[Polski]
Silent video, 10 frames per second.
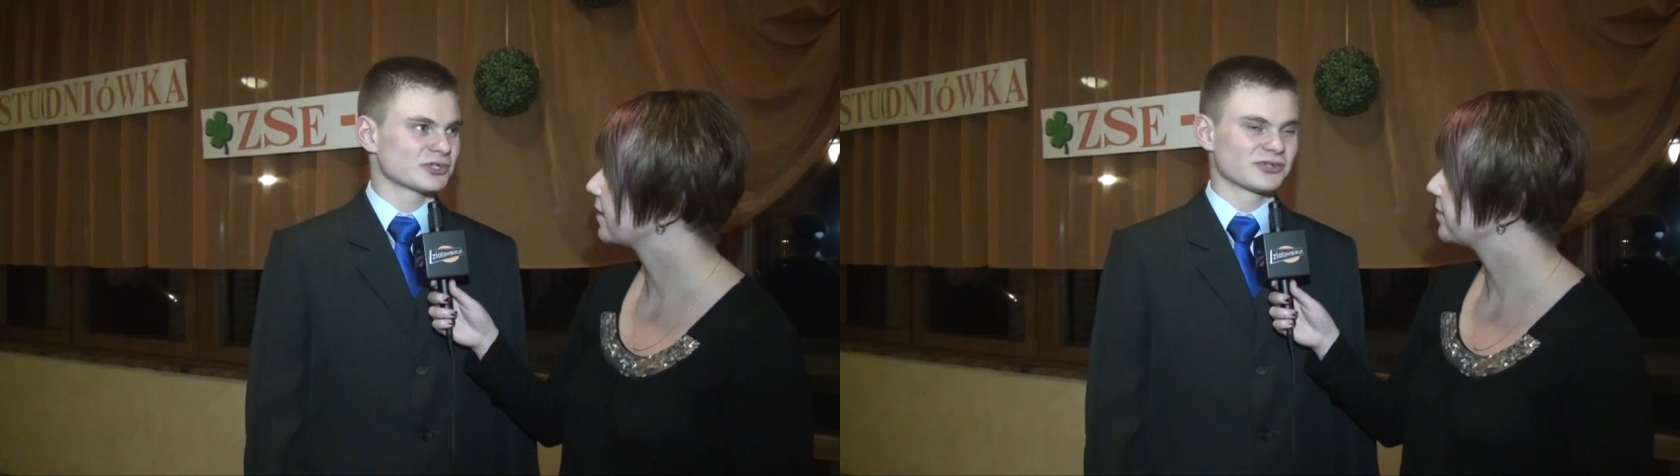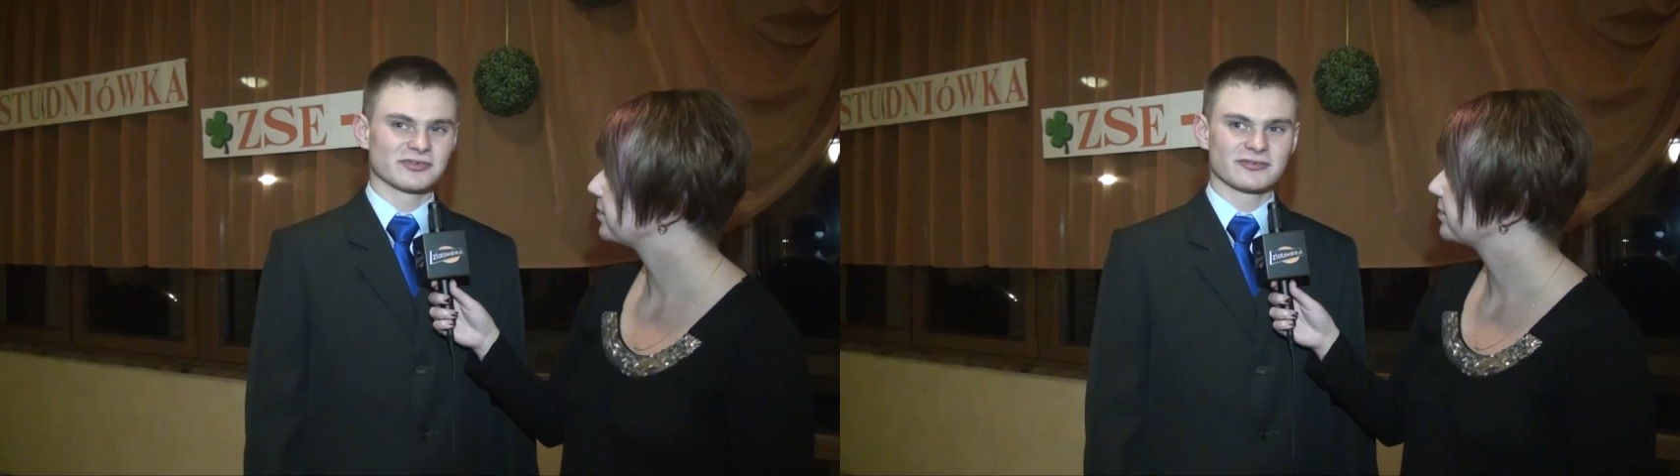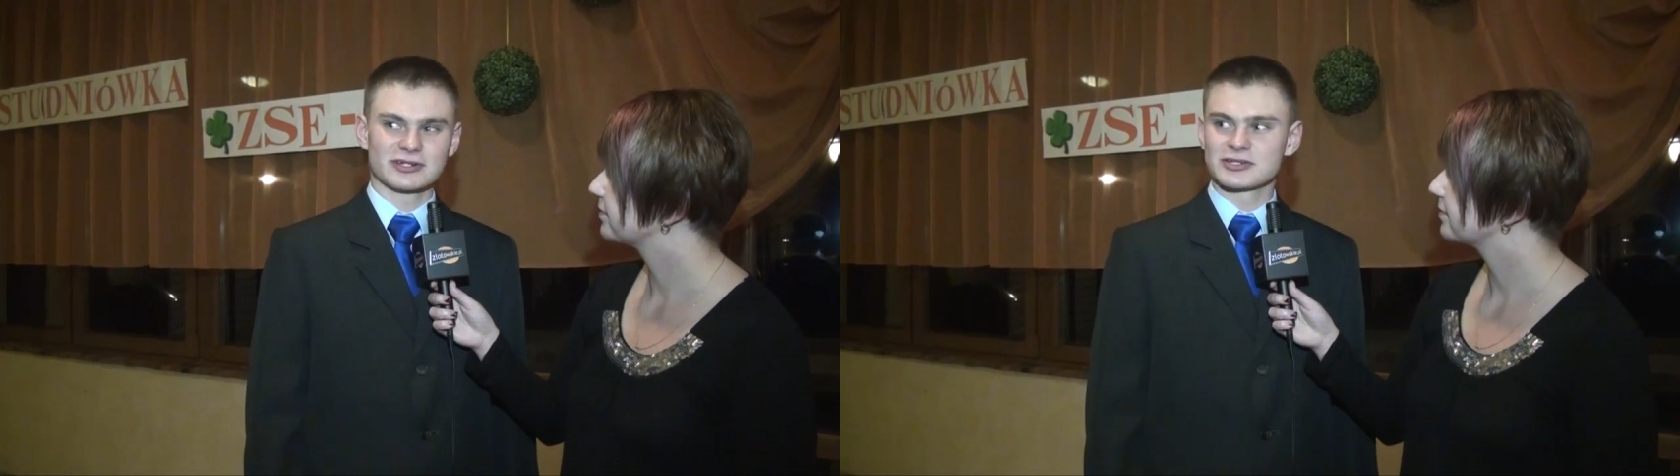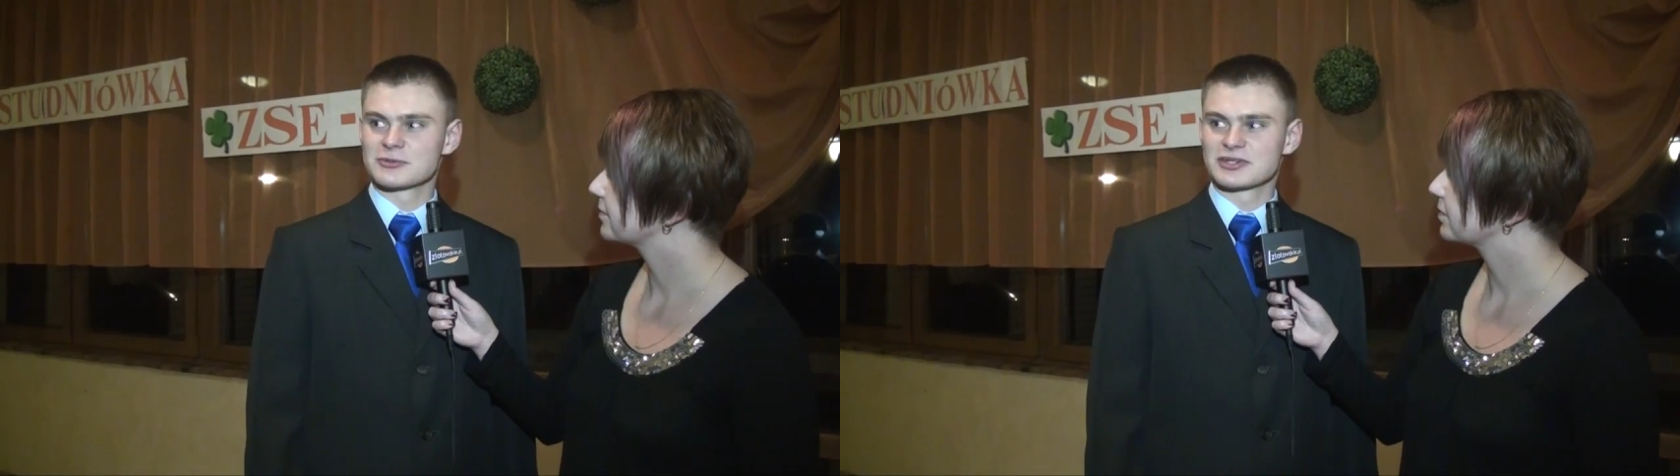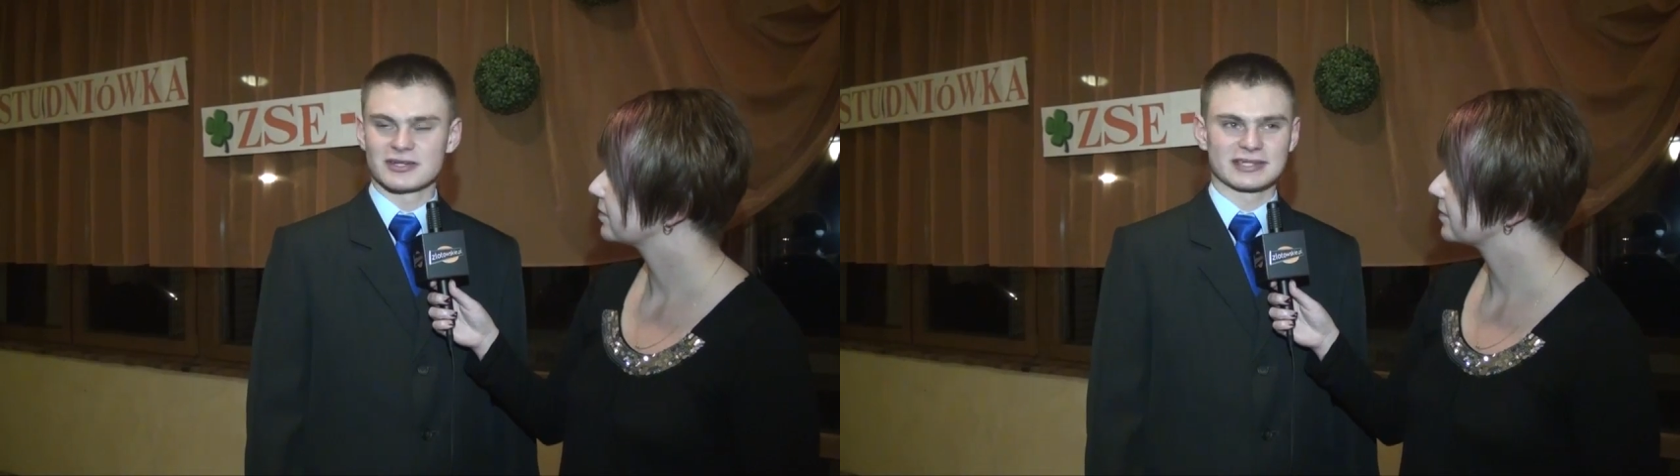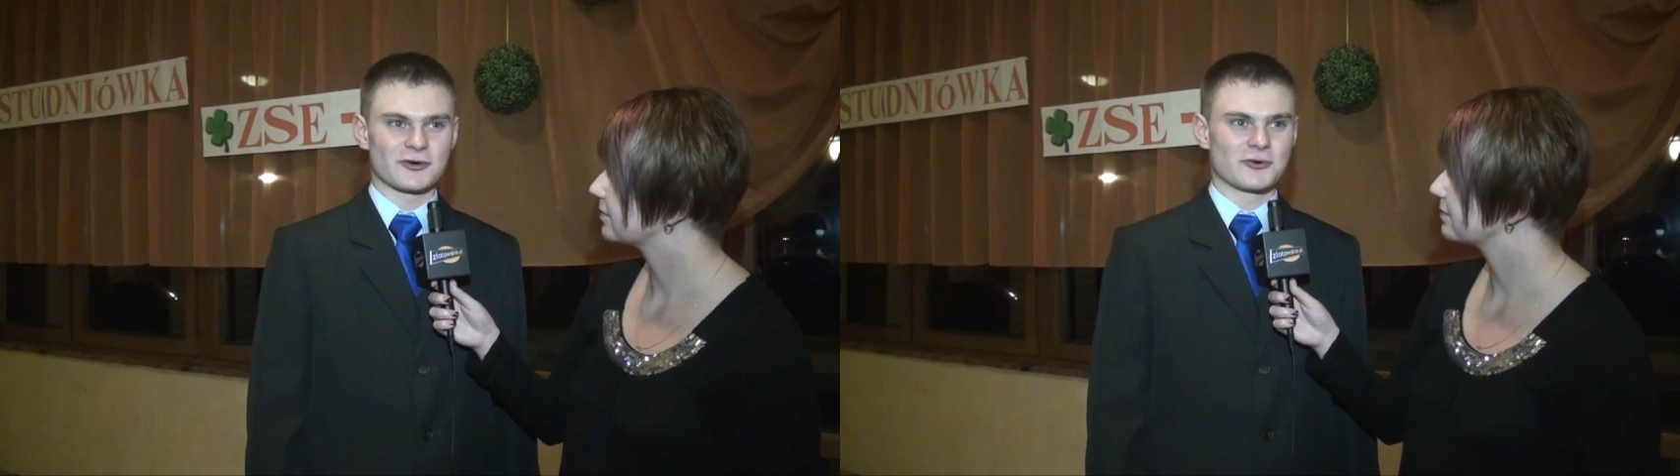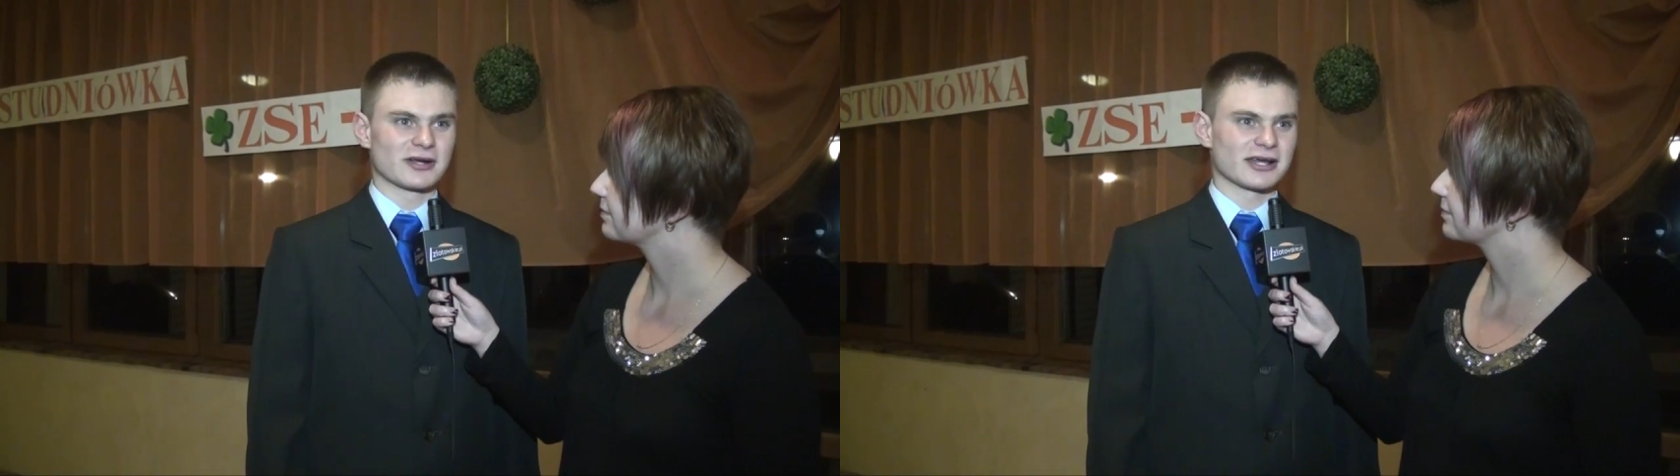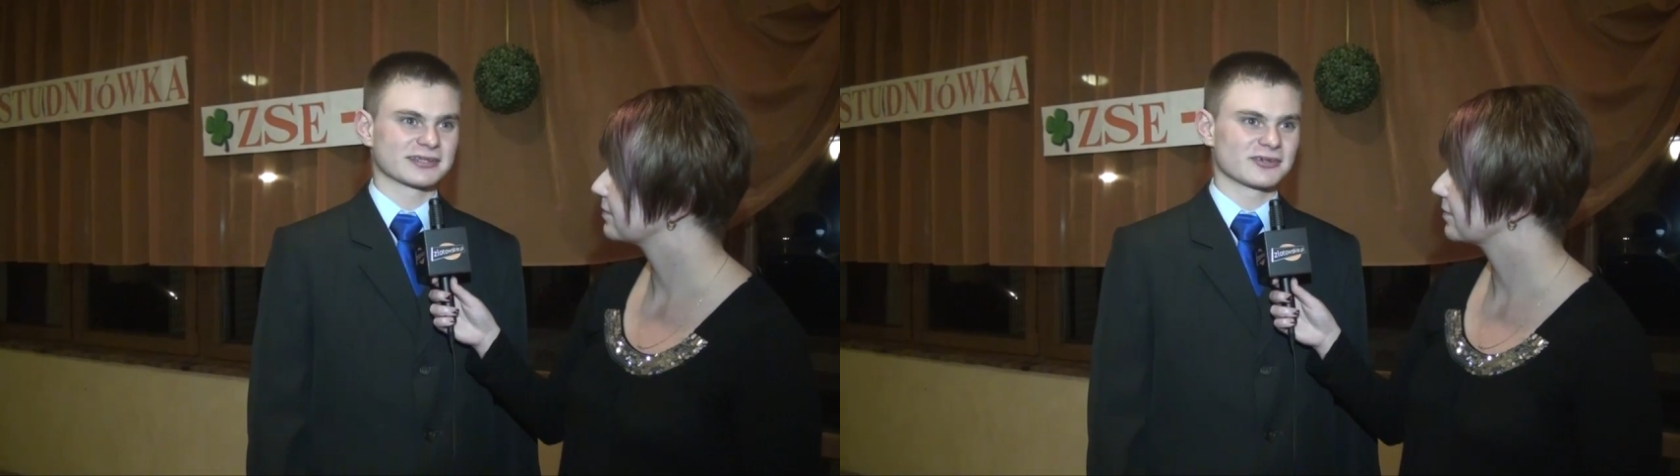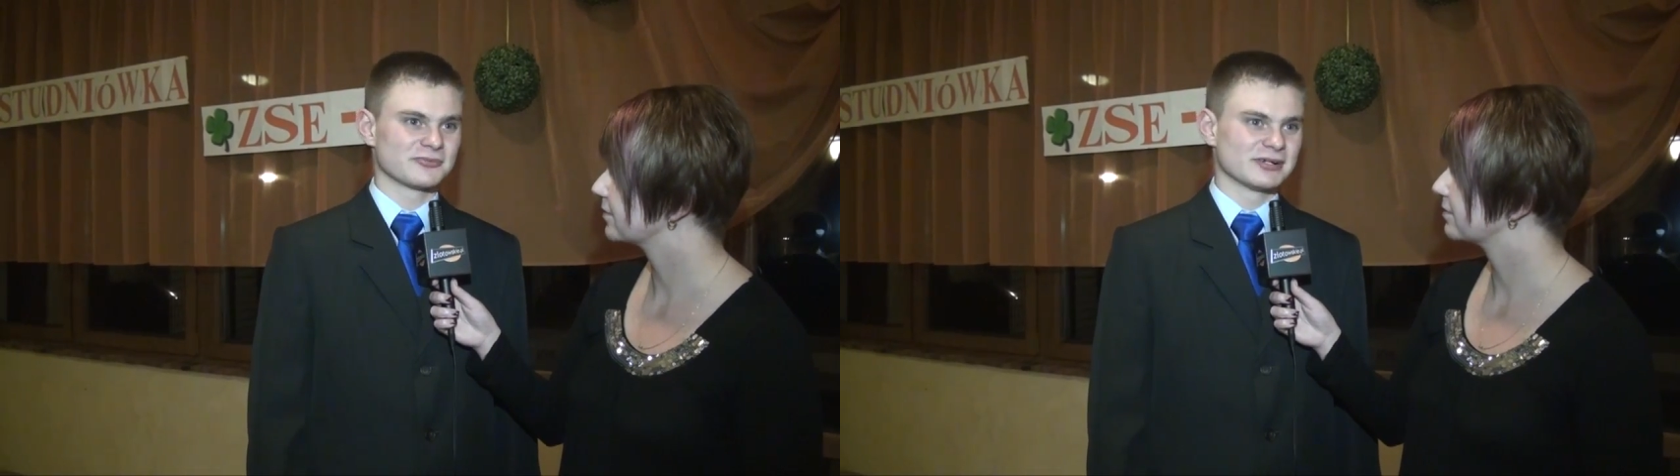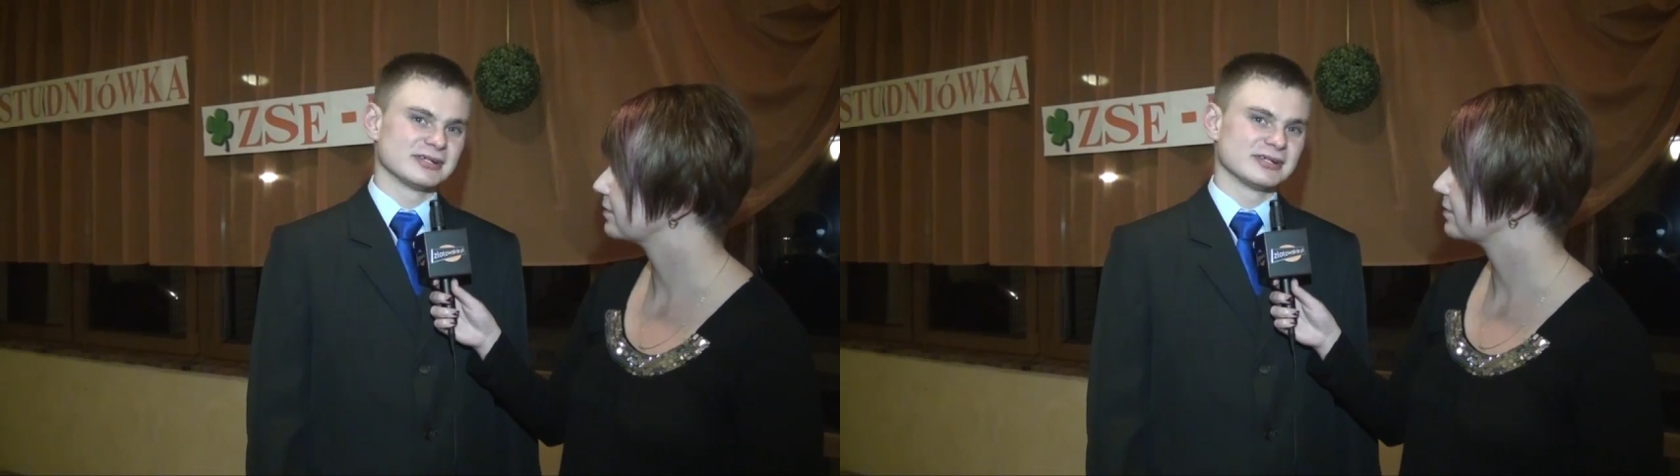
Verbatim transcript: Przygotowywaliśmy się całą klasą,